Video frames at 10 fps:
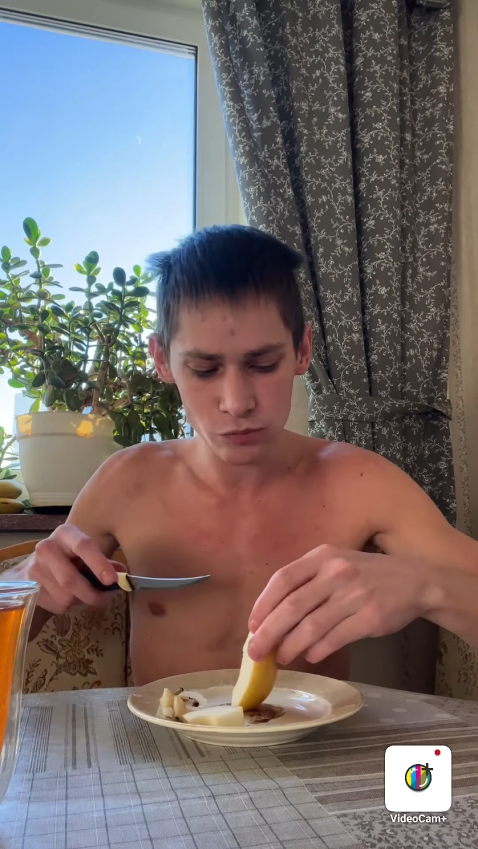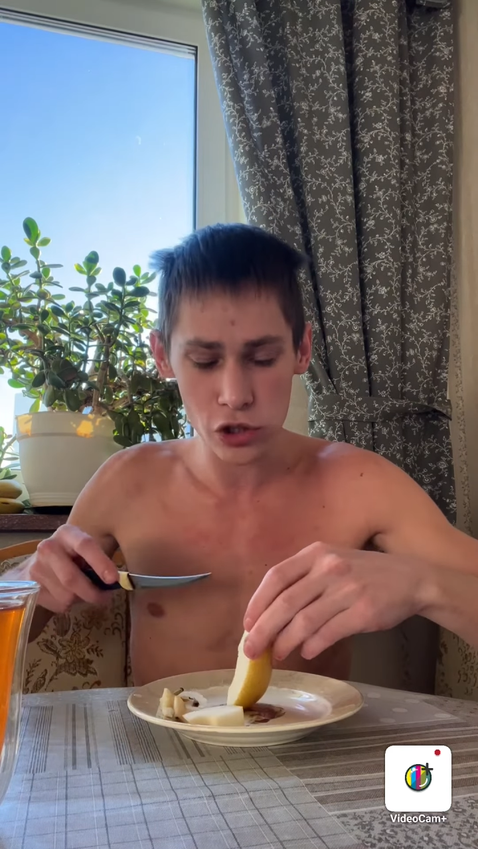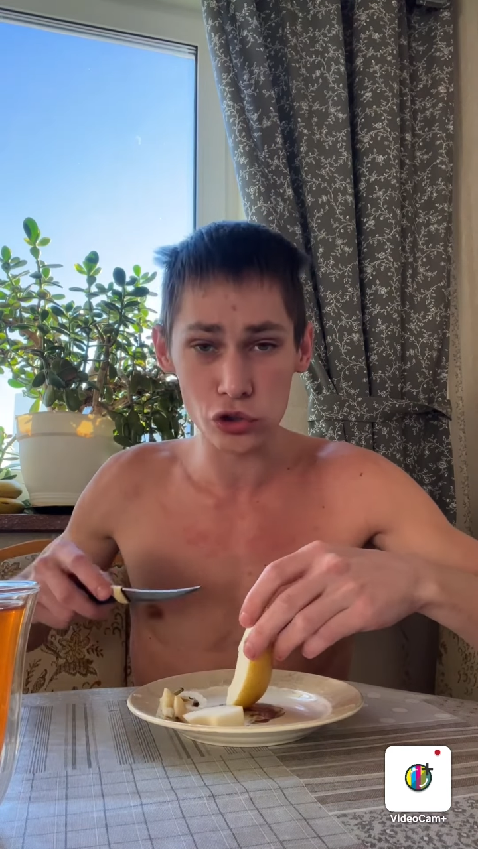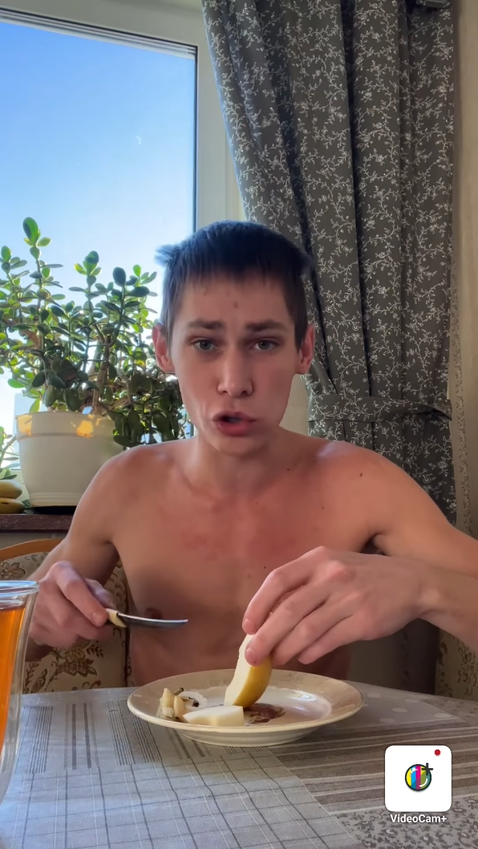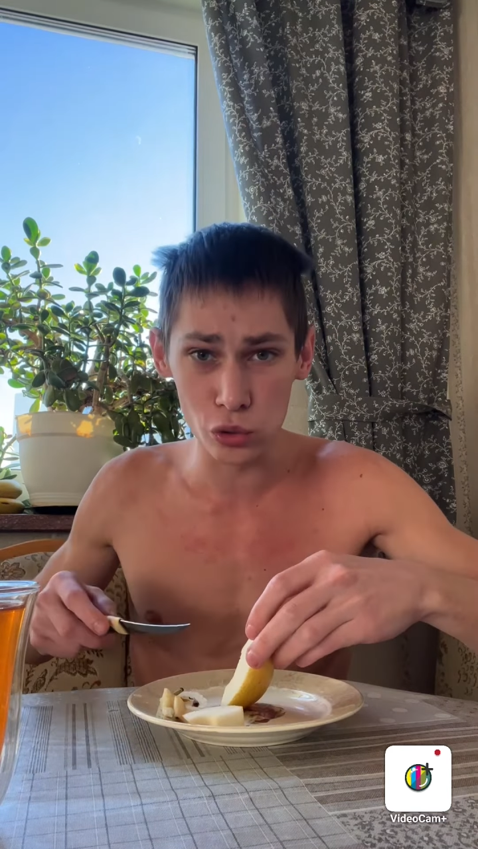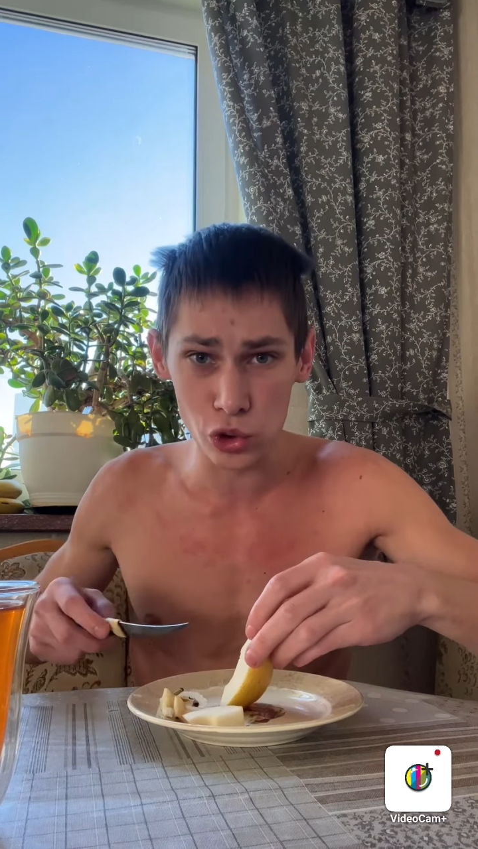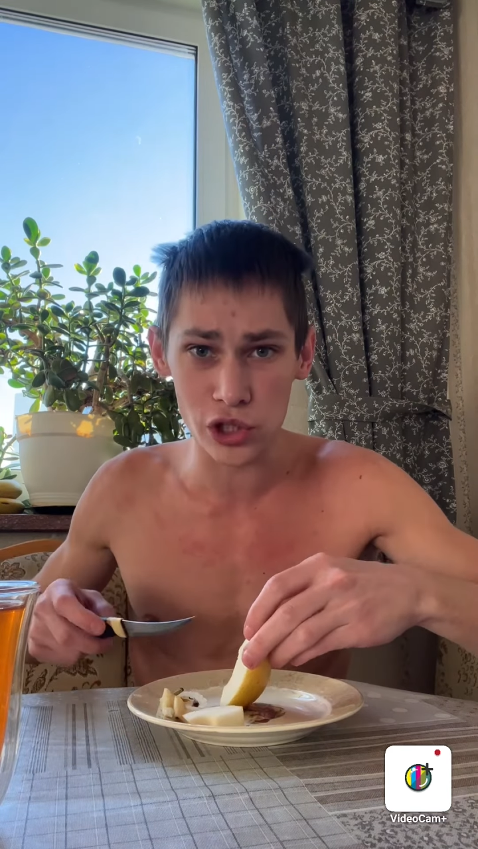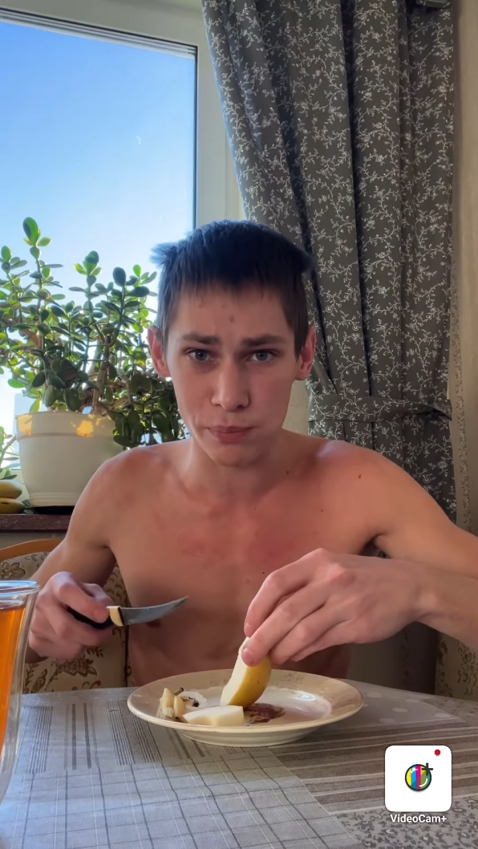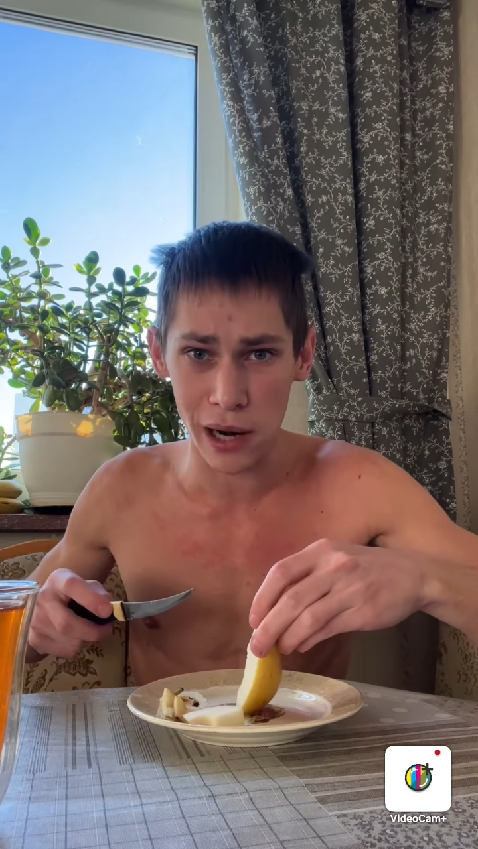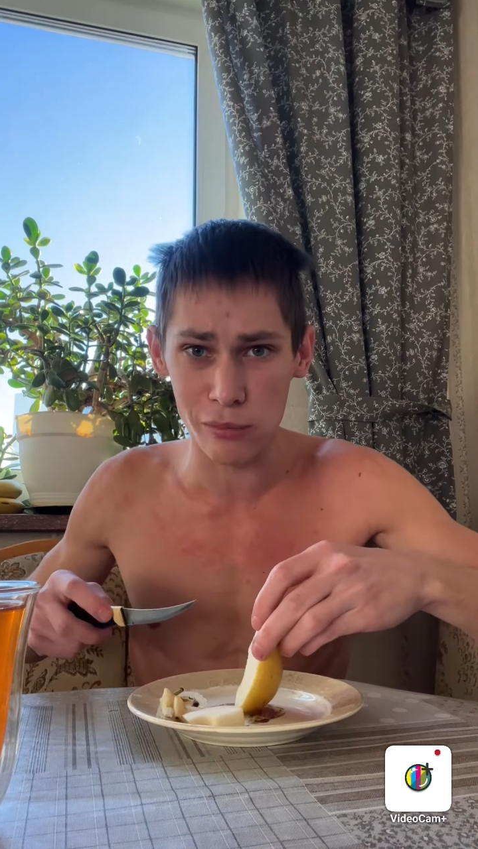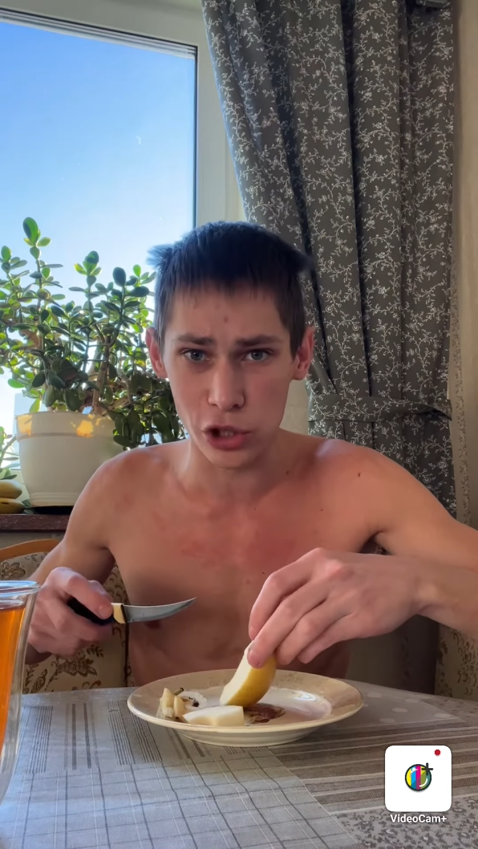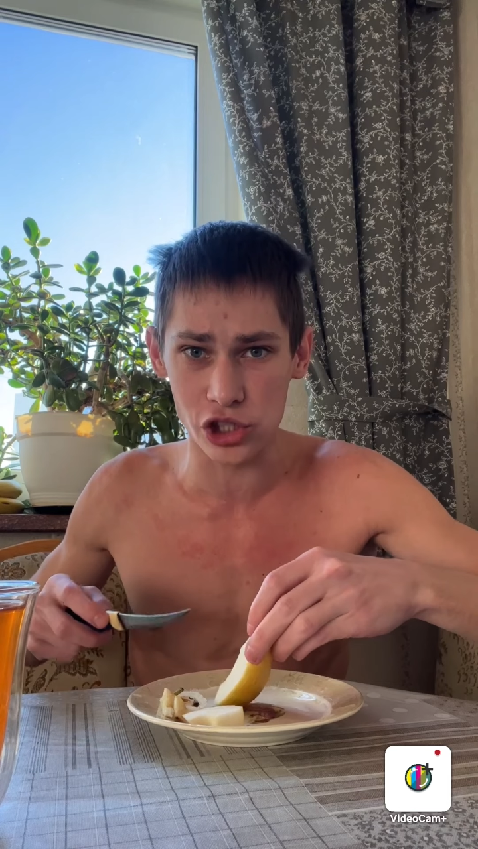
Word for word: что нужно помочь